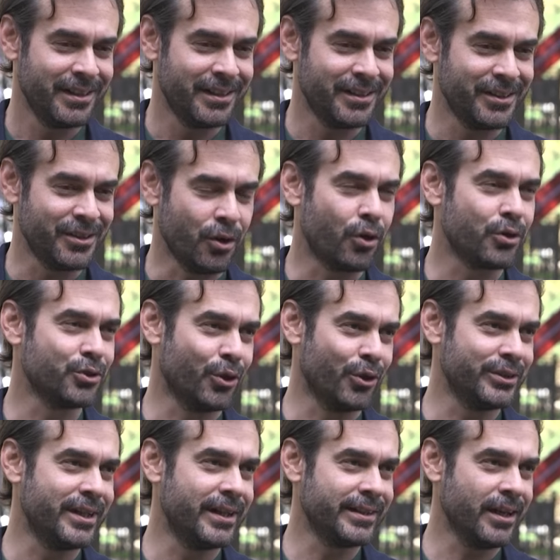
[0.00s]
E, orada
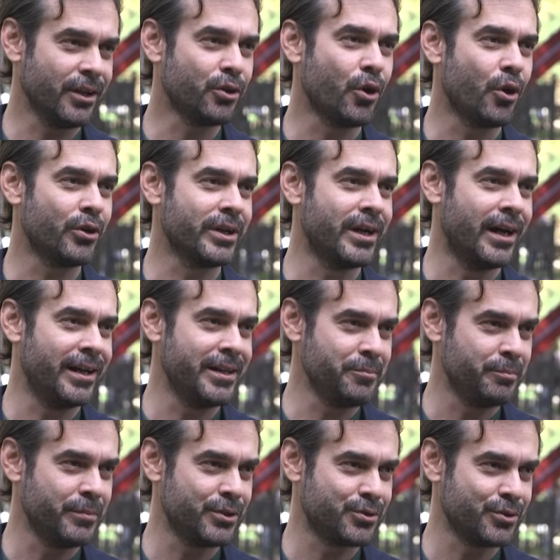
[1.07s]
oynarken Kör Galip,
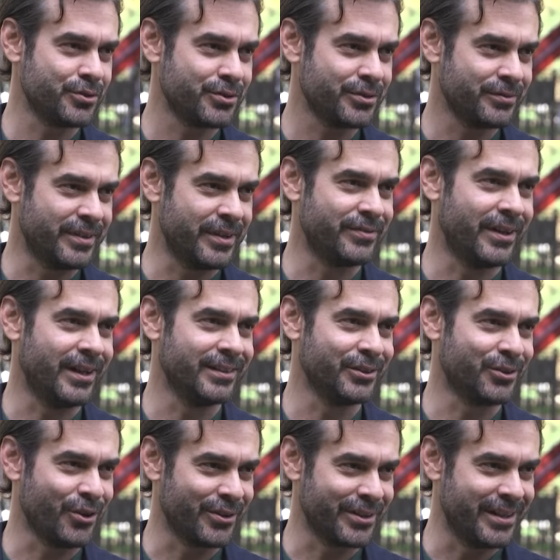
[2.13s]
meşhur evet.
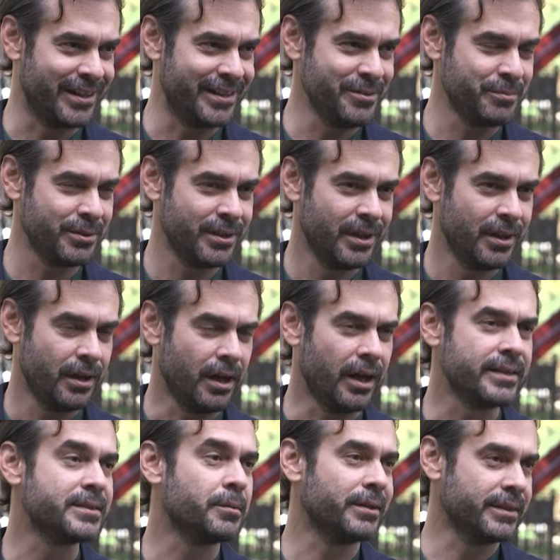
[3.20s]
vefalı Kör Galip.
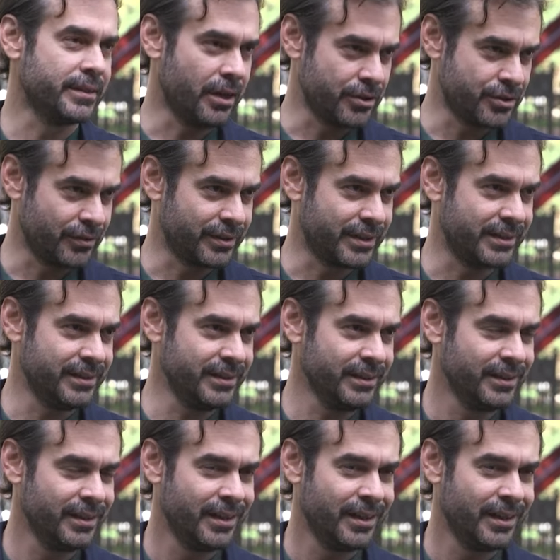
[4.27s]
Aynı zamanda Darüşşafakalı.